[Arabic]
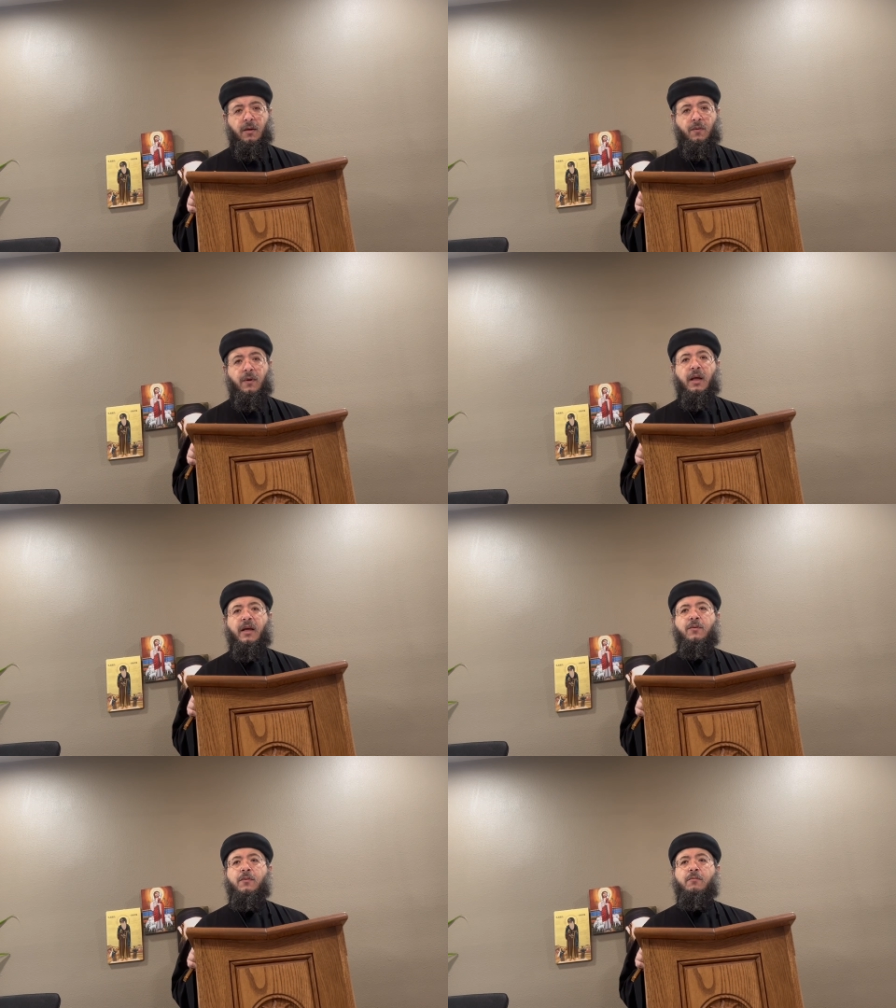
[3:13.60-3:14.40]

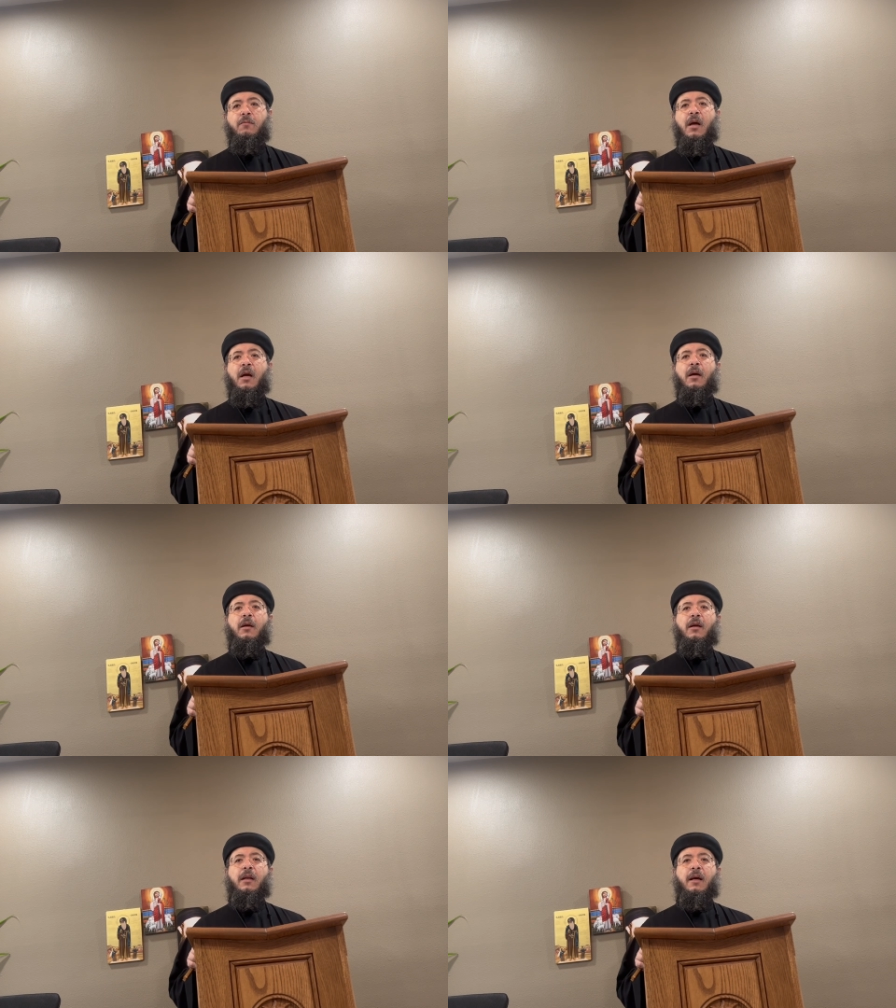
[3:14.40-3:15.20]
ولاده
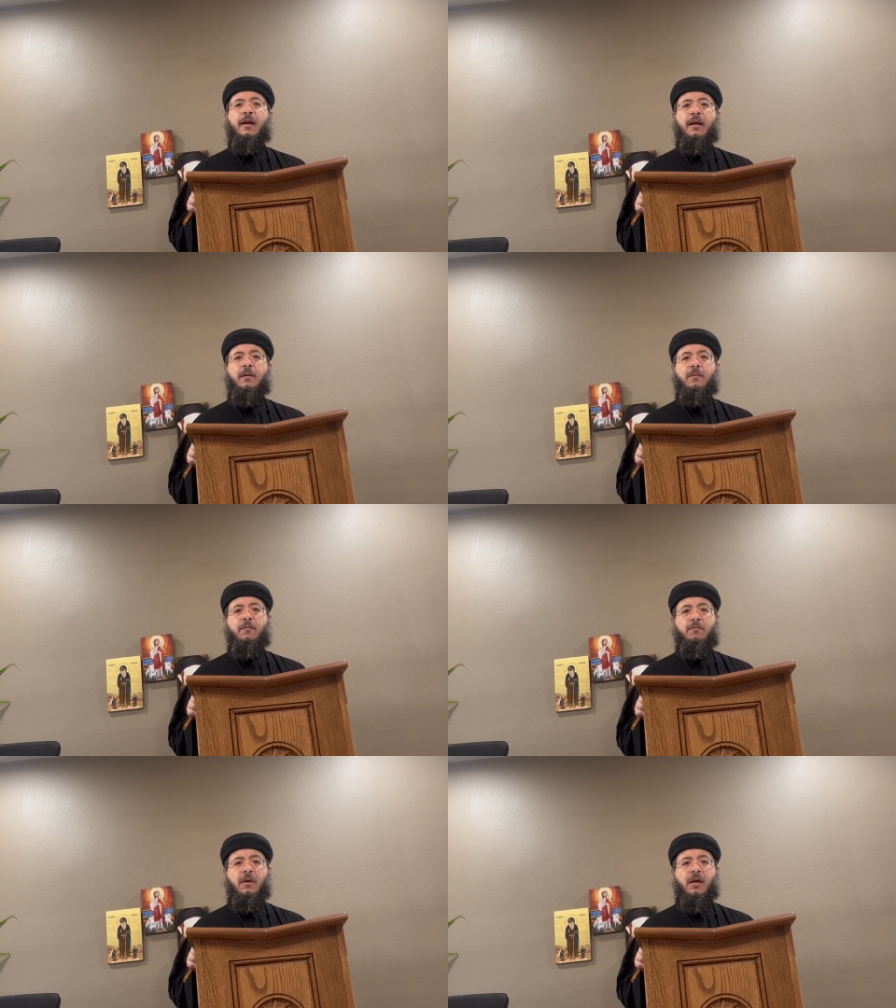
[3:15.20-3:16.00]
مع العالم
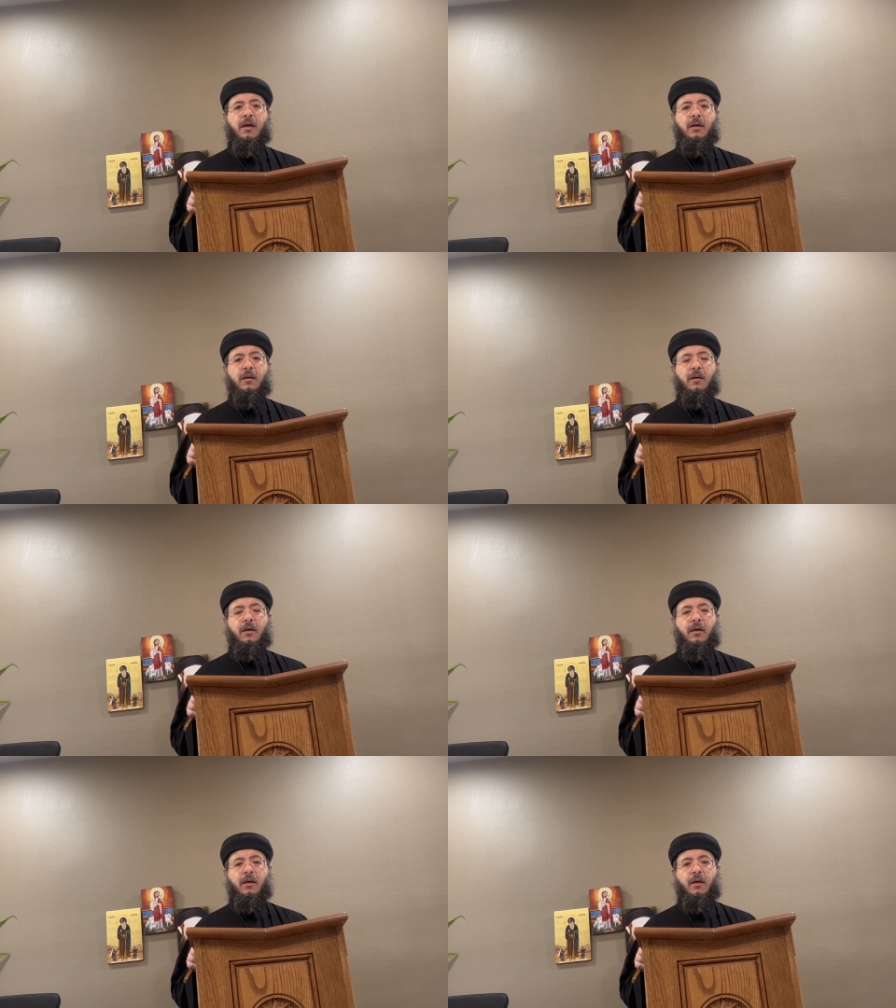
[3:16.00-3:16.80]
مع
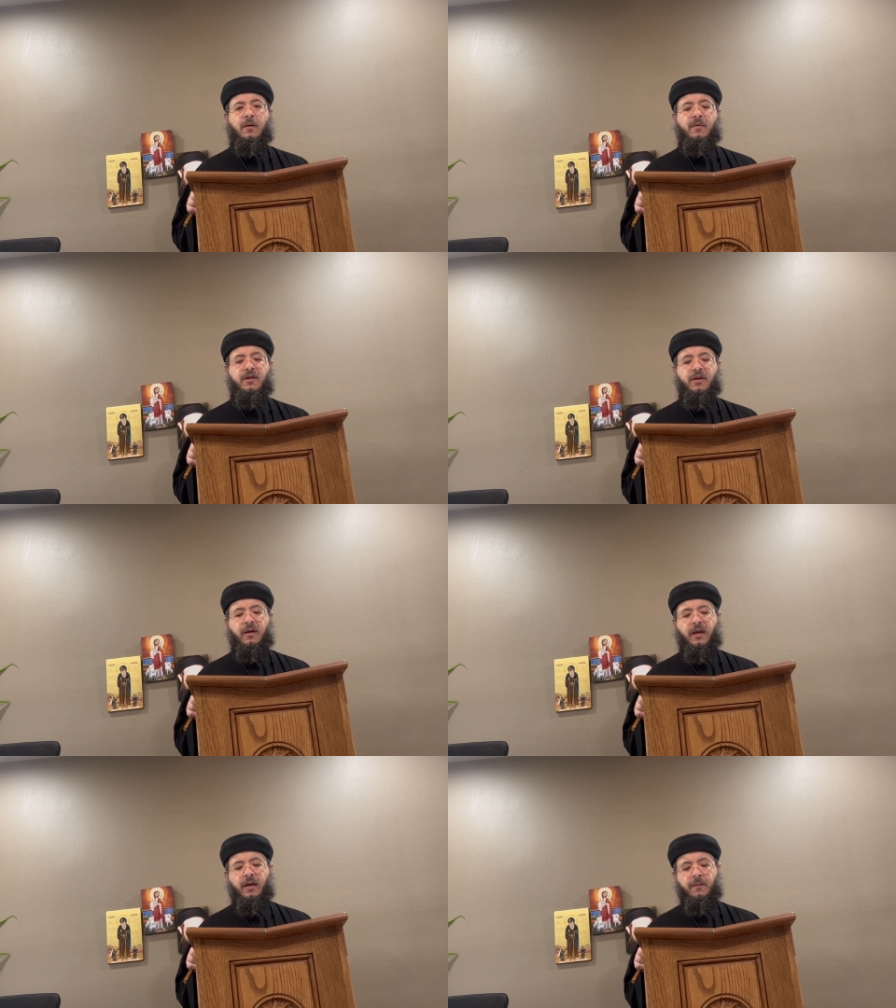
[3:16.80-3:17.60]

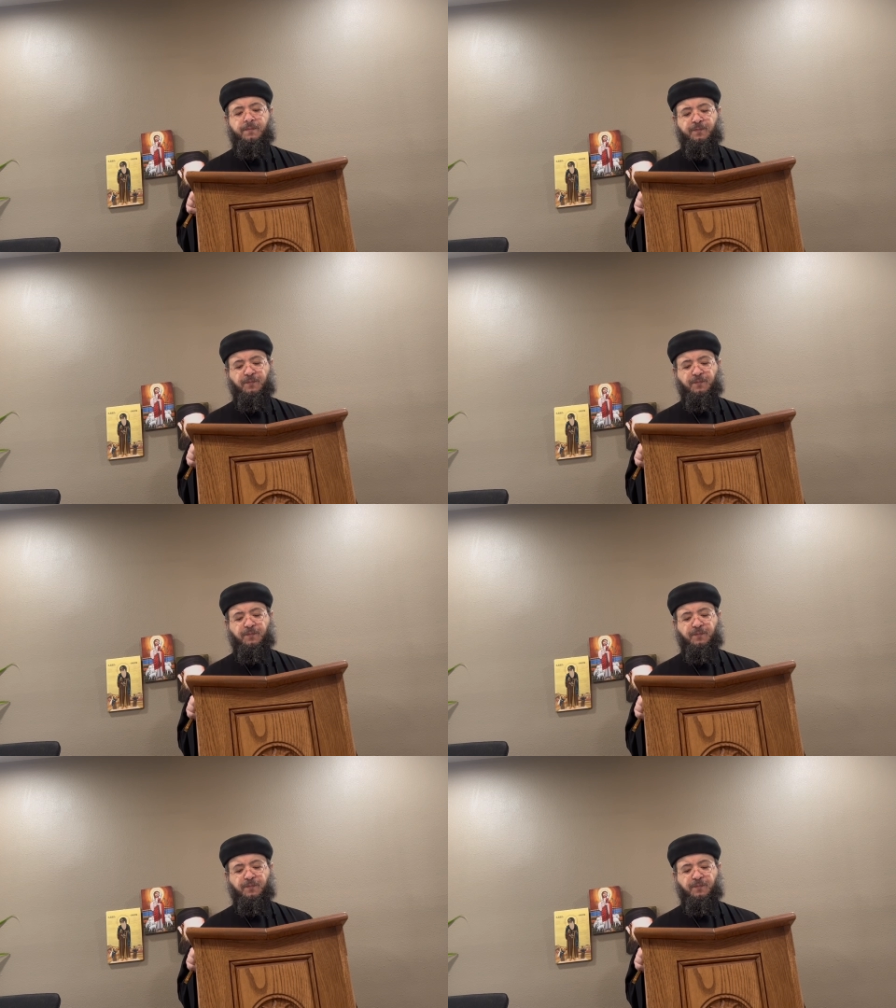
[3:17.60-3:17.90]
البشرية